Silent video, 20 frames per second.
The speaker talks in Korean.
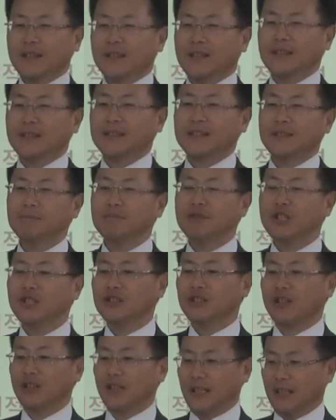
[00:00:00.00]
에,
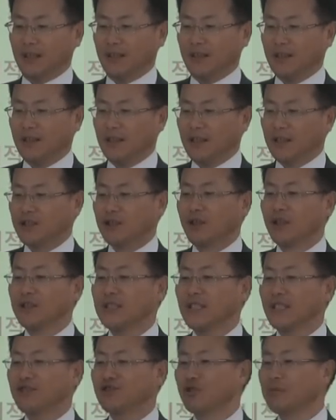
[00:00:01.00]
10년 전에
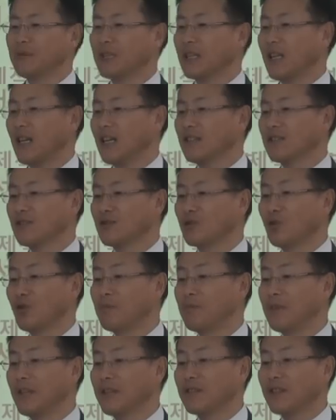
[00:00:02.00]
전자주민카드를
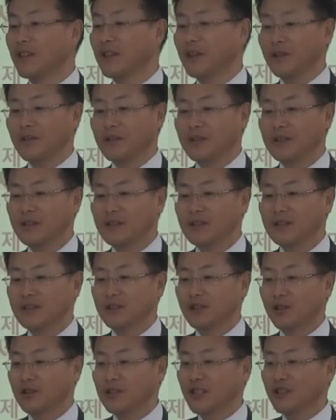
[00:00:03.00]
도입했어요.
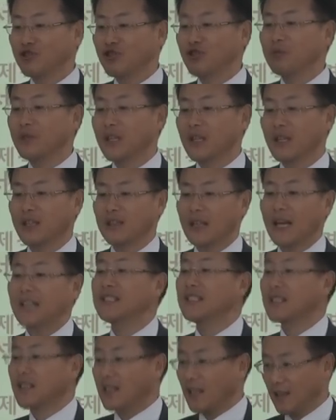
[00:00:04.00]
전자주민카드,
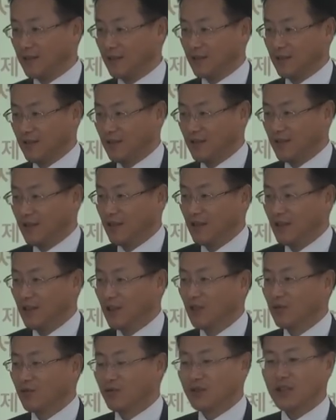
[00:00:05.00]
IC카드.
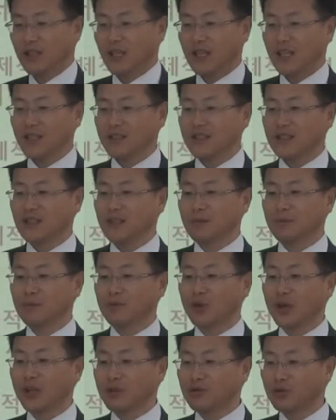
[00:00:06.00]
우리나라는
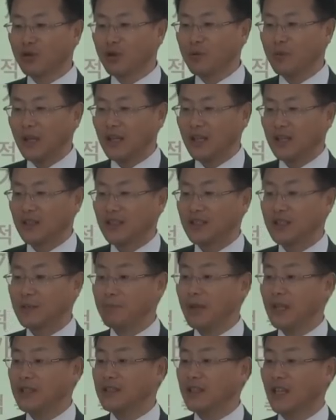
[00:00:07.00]
지금 올해도 도입하려는데
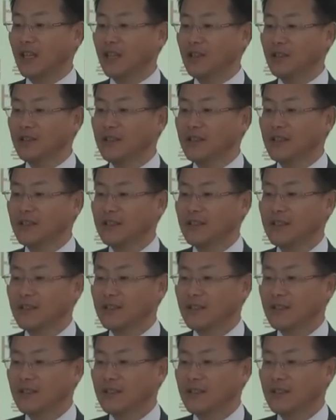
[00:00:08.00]
실패했잖아요.